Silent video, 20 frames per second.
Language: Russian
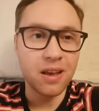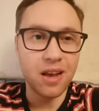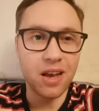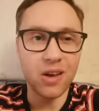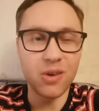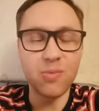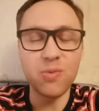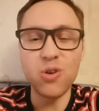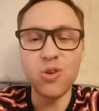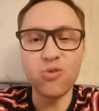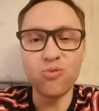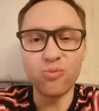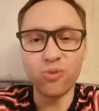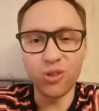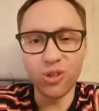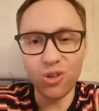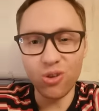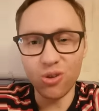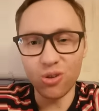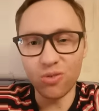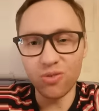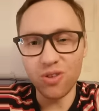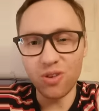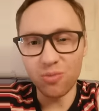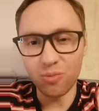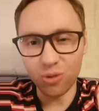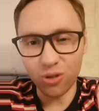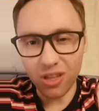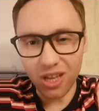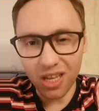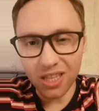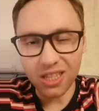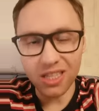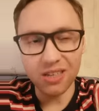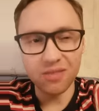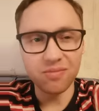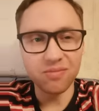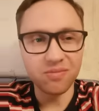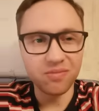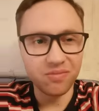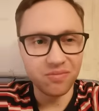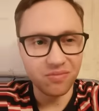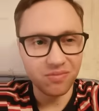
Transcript: Как минимум он идет в депутаты